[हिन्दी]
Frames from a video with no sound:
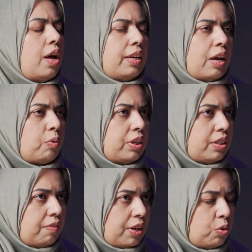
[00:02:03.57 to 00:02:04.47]
या उनकी
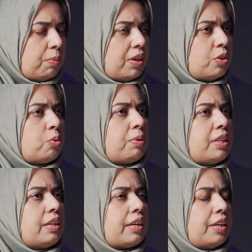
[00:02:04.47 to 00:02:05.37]
दवाइयों में
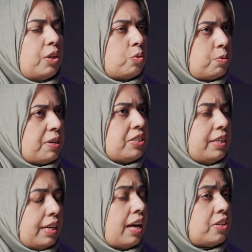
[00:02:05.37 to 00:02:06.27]
रद्दबदल करनी हो
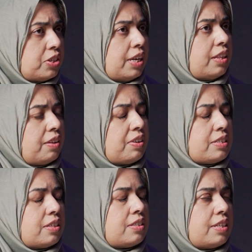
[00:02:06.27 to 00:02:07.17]
स्पेशली हज के
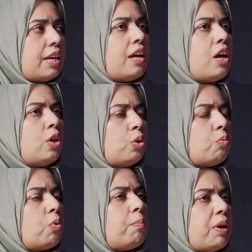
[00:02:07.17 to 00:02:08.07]
तवसत से तो
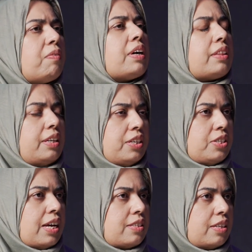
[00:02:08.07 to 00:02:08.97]
वो बर वक्त की जा